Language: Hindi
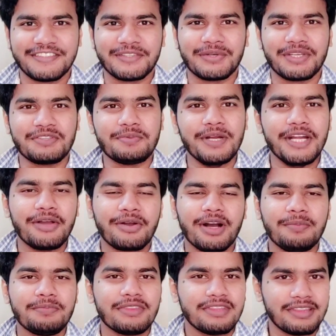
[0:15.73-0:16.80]
तो इस वीडियो को
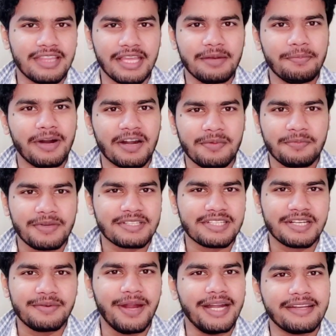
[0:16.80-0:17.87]
हम तीन पार्ट में फिर
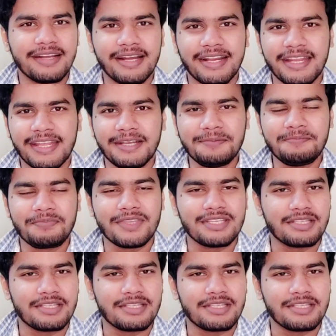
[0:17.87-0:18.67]
से डिवाइड करेंगे